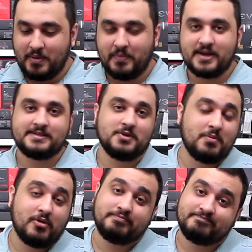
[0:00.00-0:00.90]
mim pareceu
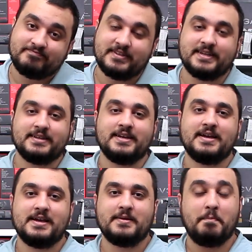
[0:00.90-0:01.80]
bom, né?
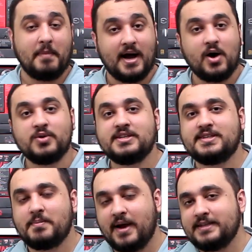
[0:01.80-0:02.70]

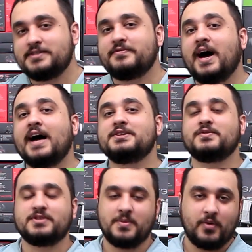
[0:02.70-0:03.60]
Mouses é mais
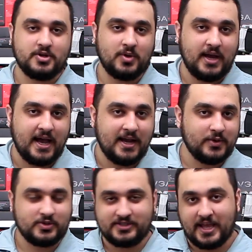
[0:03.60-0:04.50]
fácil, você pode olhar
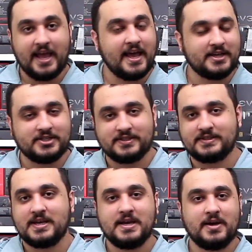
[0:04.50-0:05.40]
ali os
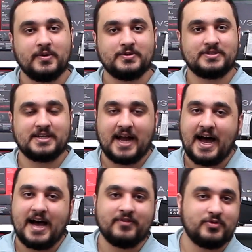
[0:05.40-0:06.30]
testes, os
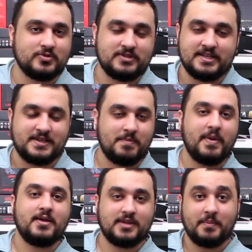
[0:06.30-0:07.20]
gráficos,
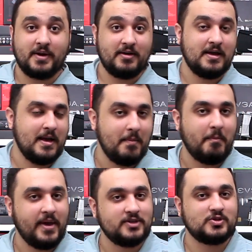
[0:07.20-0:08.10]
desempenho, dá para
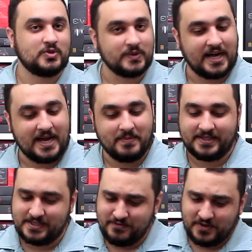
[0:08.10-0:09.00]
mensurar.
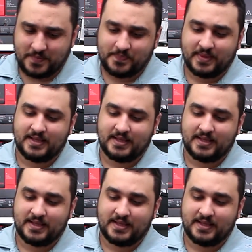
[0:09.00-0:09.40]
Mas enfim,